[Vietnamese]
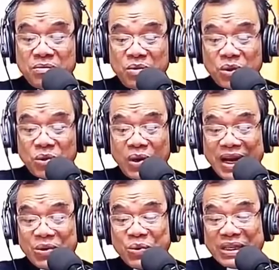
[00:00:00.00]
Một thù
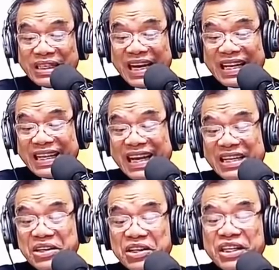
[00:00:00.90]
hạ của
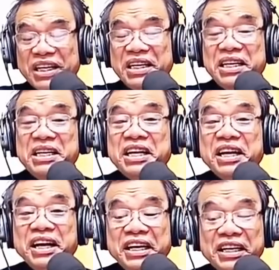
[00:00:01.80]
Satan được sai đến
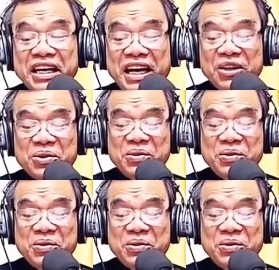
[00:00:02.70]
để hành hạ